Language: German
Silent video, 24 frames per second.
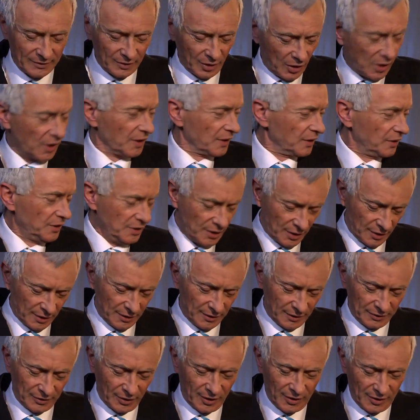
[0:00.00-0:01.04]
na, hier,
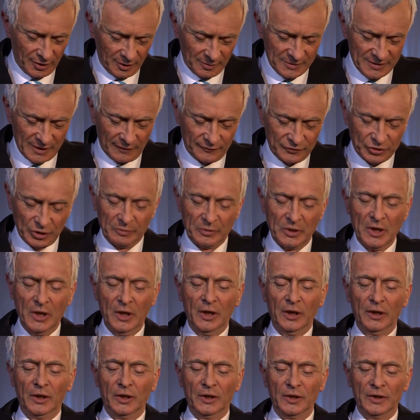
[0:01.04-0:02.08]
äh, da habe ich es aufgeschrieben,
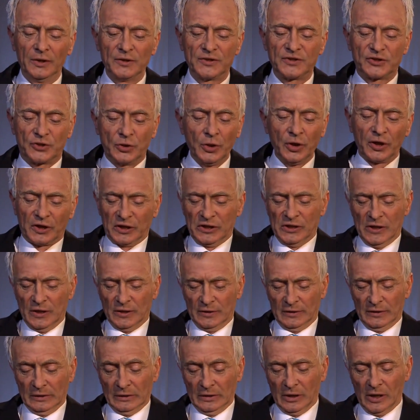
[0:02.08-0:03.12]
äh,
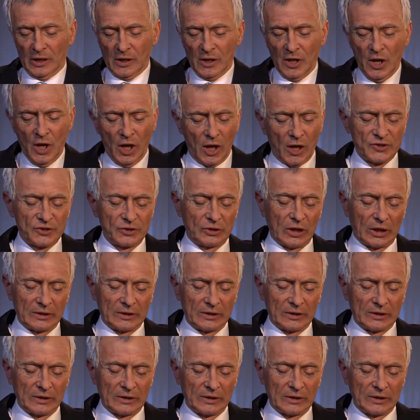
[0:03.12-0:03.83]
Syrien, ja. Also, da